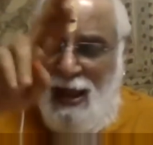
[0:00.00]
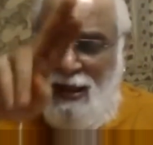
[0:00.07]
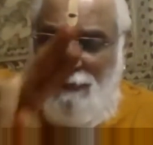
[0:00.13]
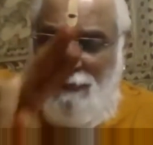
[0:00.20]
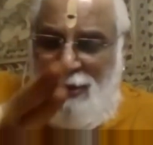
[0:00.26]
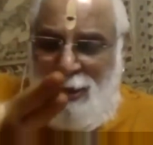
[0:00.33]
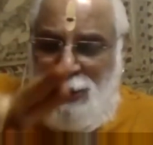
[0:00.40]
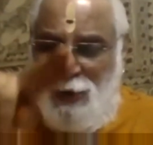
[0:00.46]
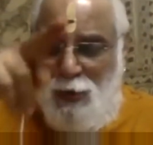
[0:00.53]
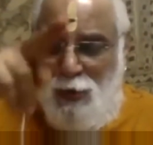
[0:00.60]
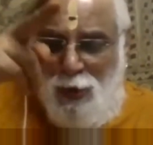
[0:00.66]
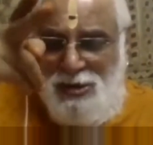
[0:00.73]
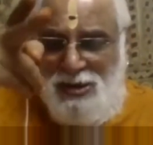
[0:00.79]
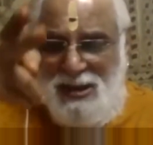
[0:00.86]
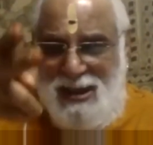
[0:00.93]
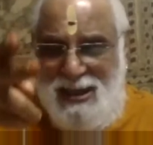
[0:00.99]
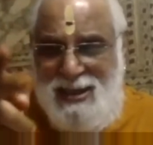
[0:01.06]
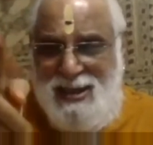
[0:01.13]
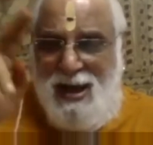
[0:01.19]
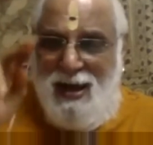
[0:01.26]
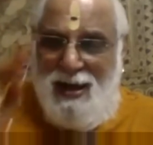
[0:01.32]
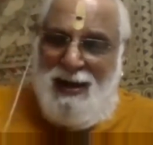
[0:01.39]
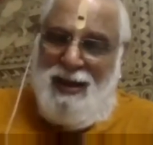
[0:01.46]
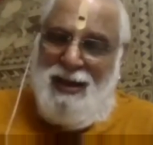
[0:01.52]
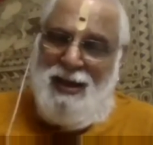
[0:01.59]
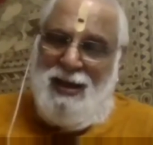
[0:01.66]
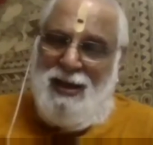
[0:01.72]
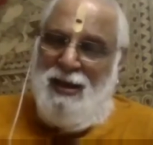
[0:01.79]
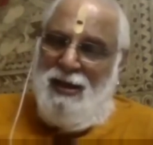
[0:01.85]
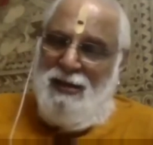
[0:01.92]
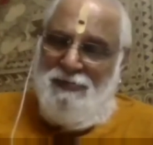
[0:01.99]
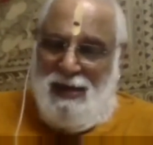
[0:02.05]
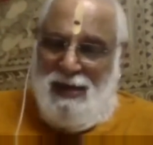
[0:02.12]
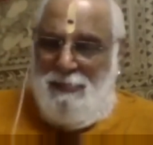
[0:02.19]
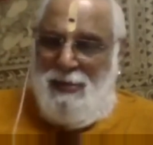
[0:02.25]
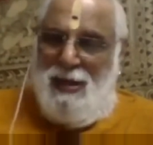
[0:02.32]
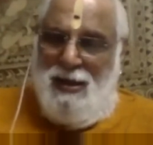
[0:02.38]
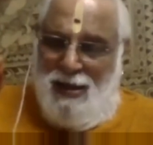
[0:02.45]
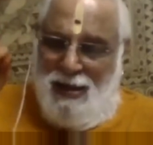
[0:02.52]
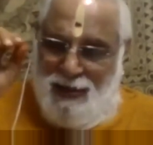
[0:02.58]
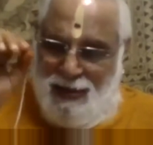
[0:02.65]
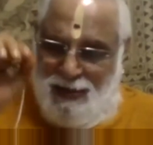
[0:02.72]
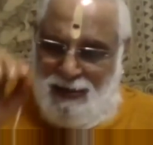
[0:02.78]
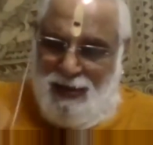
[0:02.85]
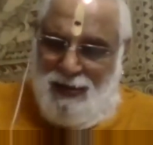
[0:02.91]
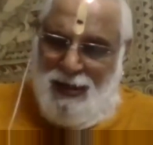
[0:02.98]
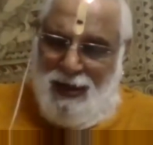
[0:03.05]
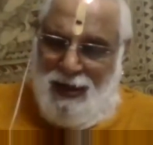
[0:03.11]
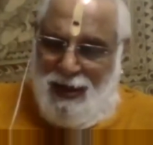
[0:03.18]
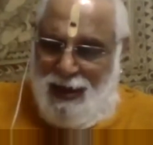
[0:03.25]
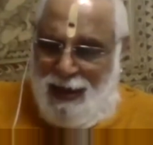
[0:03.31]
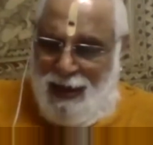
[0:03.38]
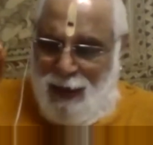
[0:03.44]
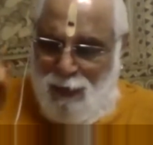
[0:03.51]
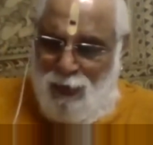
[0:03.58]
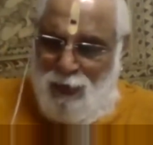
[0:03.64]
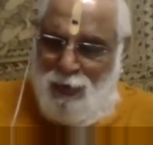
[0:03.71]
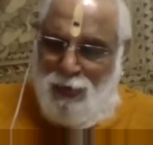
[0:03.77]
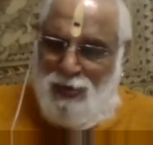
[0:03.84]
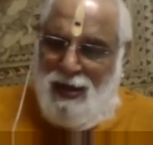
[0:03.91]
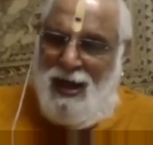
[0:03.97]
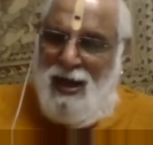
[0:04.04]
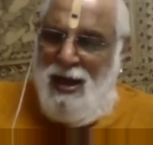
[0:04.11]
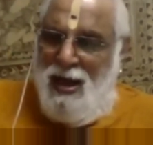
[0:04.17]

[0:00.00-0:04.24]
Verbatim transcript: வெண்கோட்டி யானையர் வெண்மையான தந்தங்களை கொண்டுள்ள